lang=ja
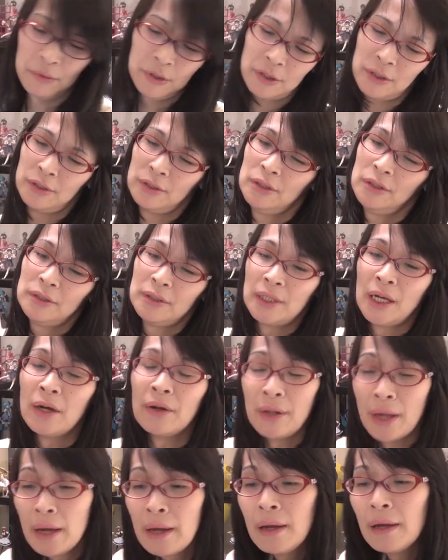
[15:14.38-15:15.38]
もするんだ
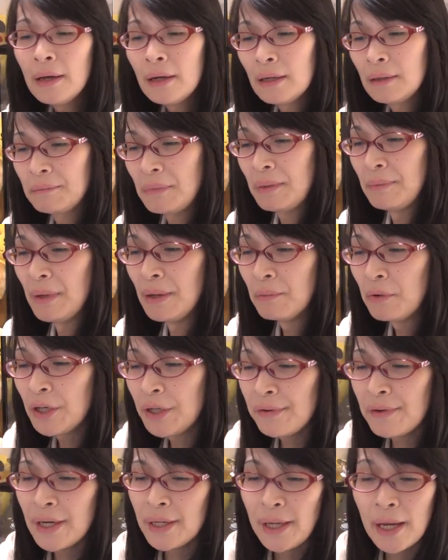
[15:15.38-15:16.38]
よね。まあ
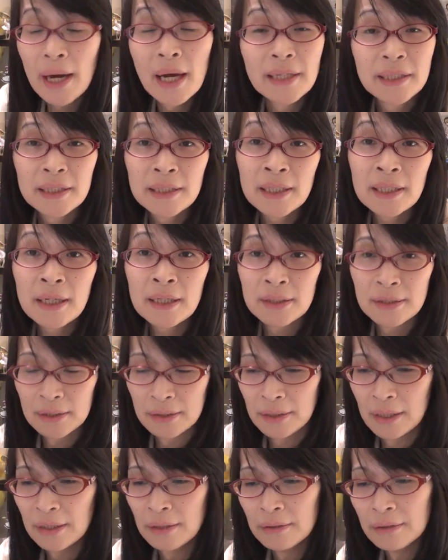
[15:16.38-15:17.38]
メモリはね8ギガ
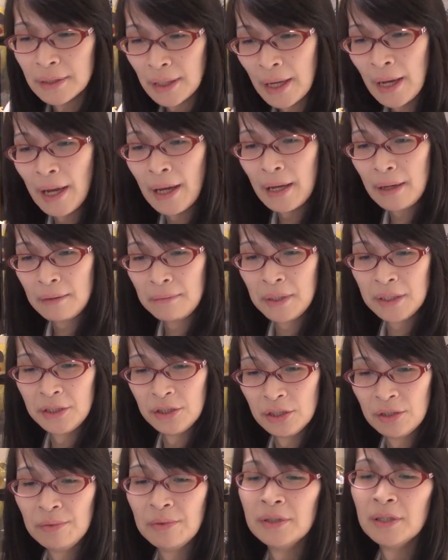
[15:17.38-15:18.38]
積んでるんで、まあ、
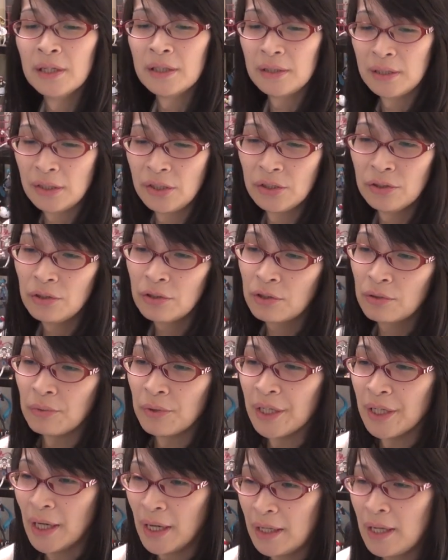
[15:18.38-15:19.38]
十分ですね。16
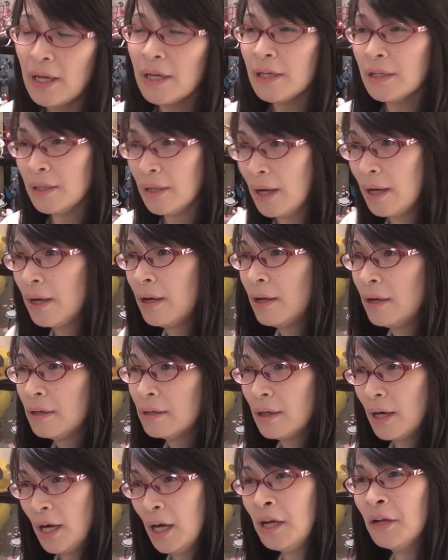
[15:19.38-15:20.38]
もいらないんで。
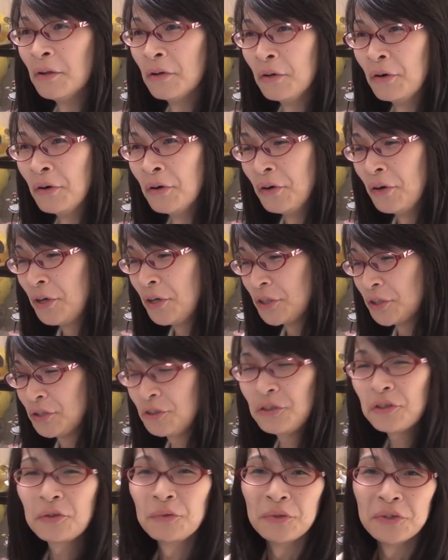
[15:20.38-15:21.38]
あの
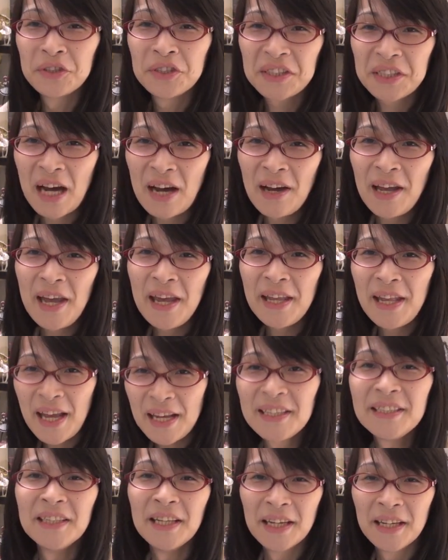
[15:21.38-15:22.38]
16も使
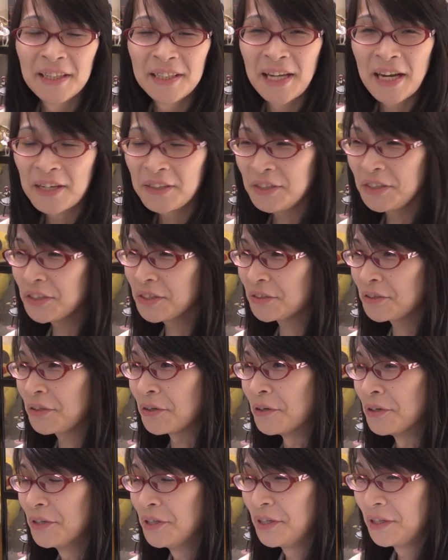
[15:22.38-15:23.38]
えないんで逆に言
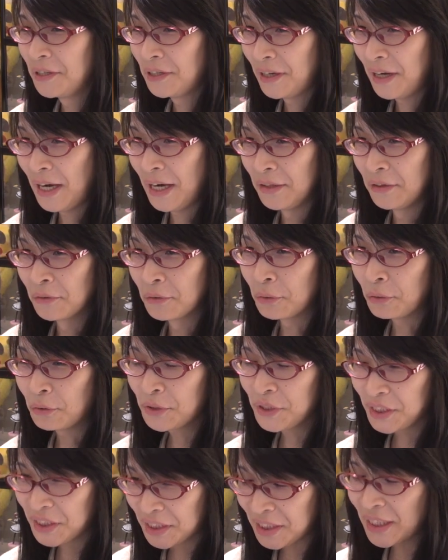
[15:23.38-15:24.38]
うとあの
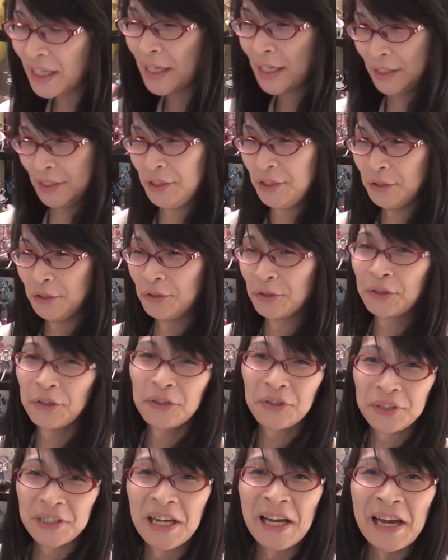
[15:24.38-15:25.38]
こっちから
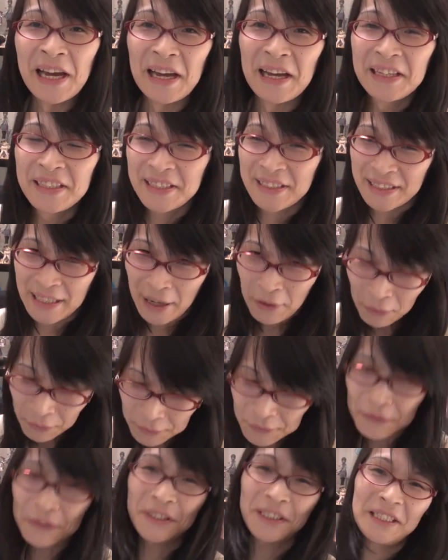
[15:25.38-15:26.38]
16って使
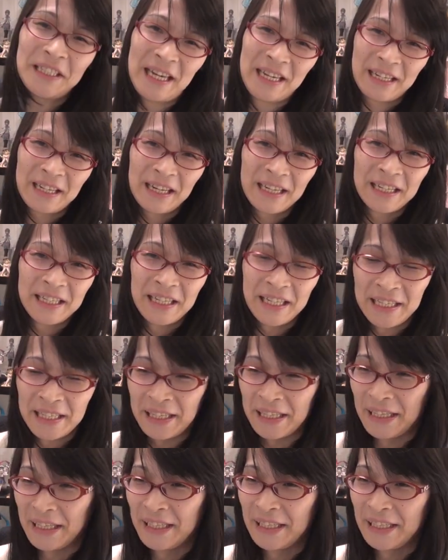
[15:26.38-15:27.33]
おうとしない限り